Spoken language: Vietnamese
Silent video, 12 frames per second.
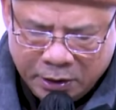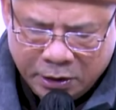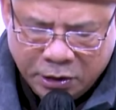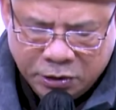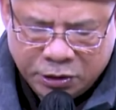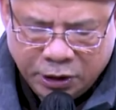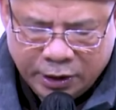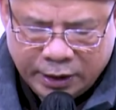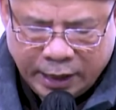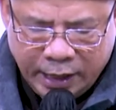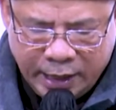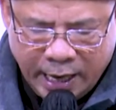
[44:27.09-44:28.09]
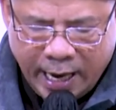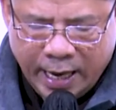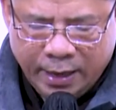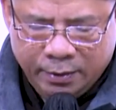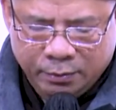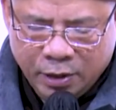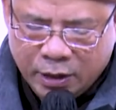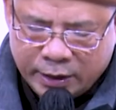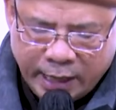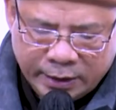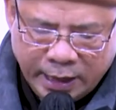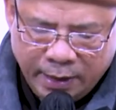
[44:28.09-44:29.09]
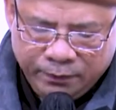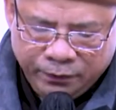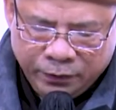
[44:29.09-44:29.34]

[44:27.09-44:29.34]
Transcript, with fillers: Cư sĩ kinh lạ bước ra xem,